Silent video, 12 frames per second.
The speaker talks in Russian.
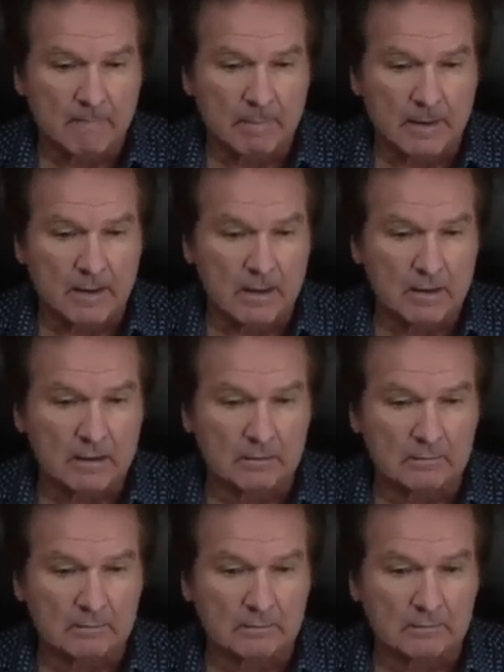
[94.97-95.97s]
И
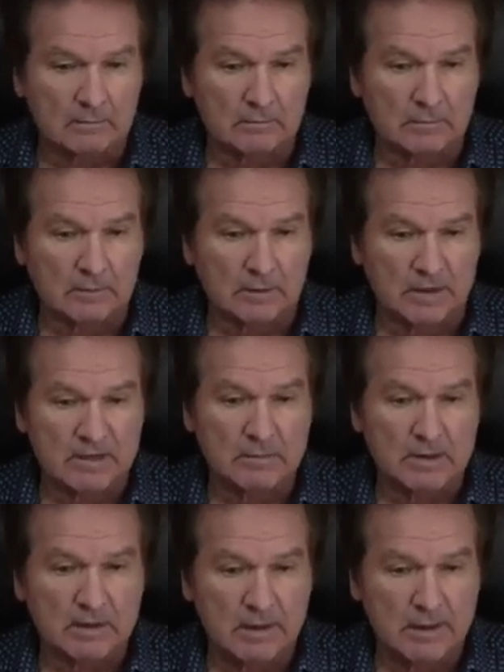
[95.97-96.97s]

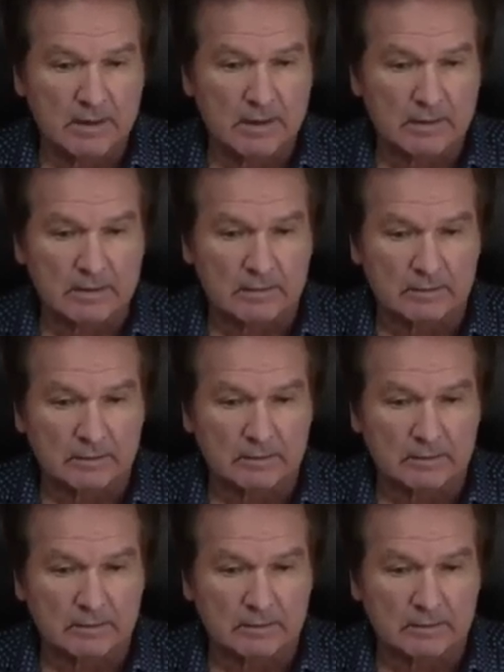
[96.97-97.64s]
размышление